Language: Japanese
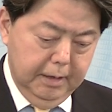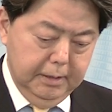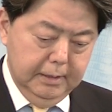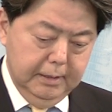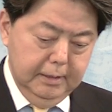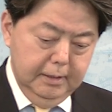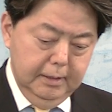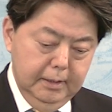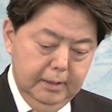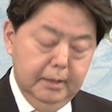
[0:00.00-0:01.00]
す。はい。
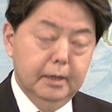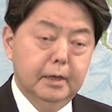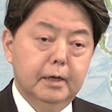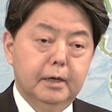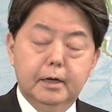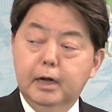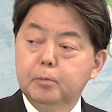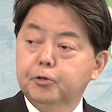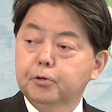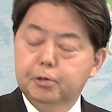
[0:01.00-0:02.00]
えー、外
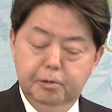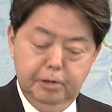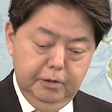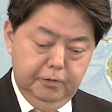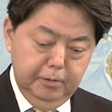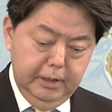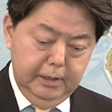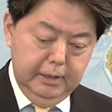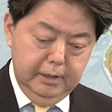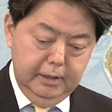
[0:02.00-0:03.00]
務省ではですね、
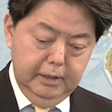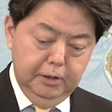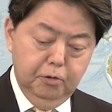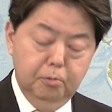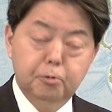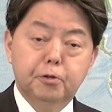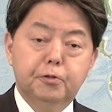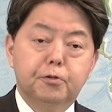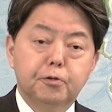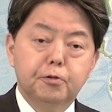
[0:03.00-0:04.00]
え業務の
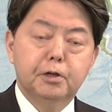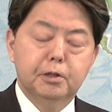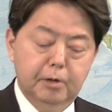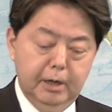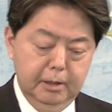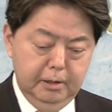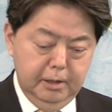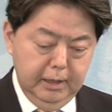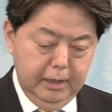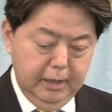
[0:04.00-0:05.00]
必要性の観
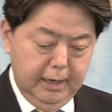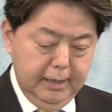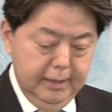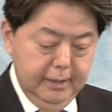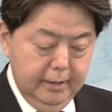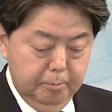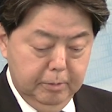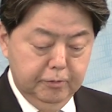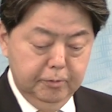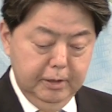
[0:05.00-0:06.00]
点から、
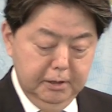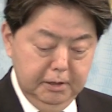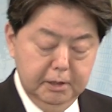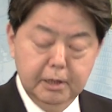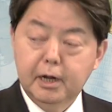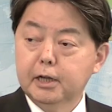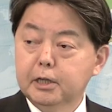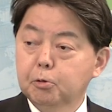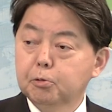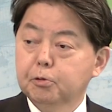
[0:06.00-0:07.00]
まあ、すでに
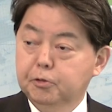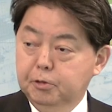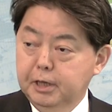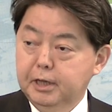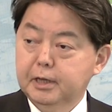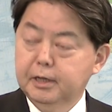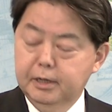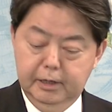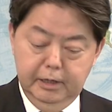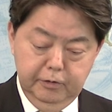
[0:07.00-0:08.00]
寛容として、
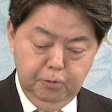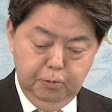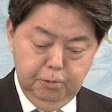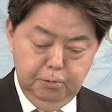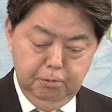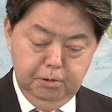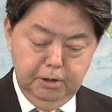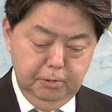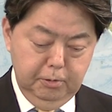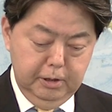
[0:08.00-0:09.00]
えー、相当
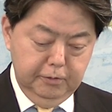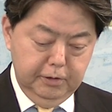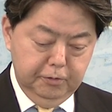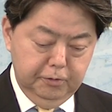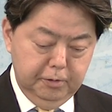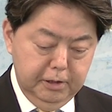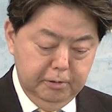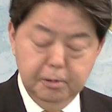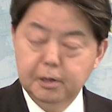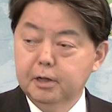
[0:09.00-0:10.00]
程度定着してい
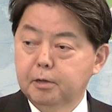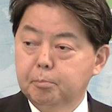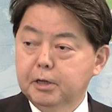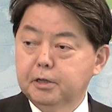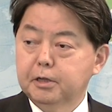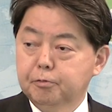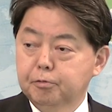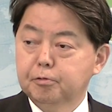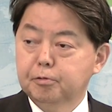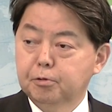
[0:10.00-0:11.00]
る、まあ、
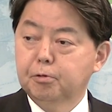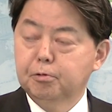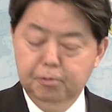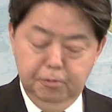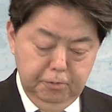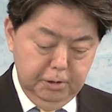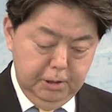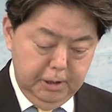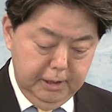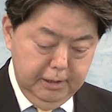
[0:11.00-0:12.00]
キエフ等を除い
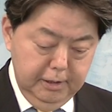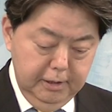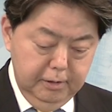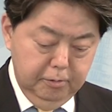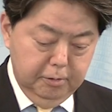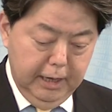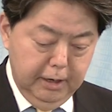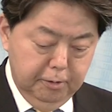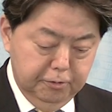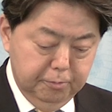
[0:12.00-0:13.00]
て、
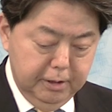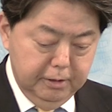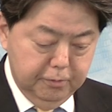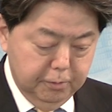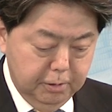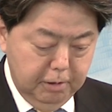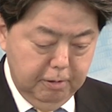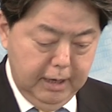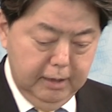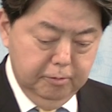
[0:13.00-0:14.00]
ウクライナの地名について
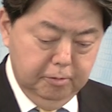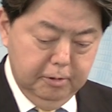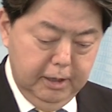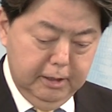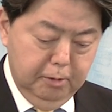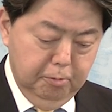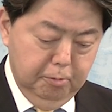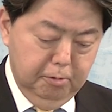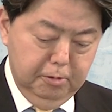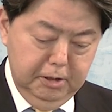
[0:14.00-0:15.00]
はウクライナ語
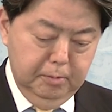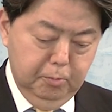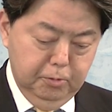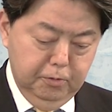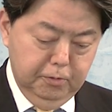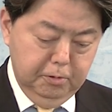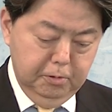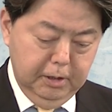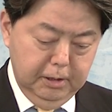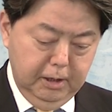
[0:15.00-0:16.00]
のに基づ
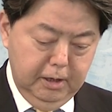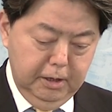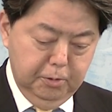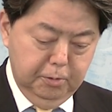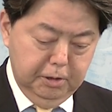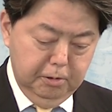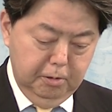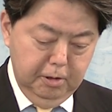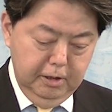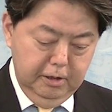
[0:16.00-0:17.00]
くカタカナ表記
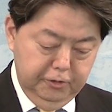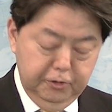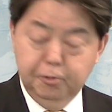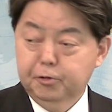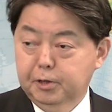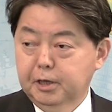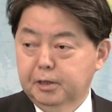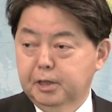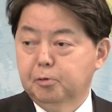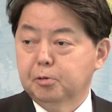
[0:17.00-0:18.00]
を使用して
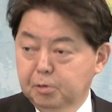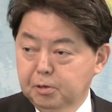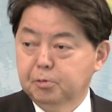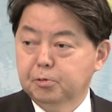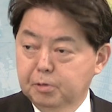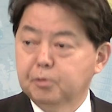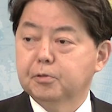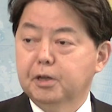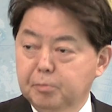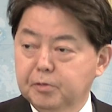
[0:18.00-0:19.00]
きておるということでご
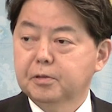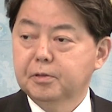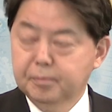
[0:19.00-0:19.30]
ざいます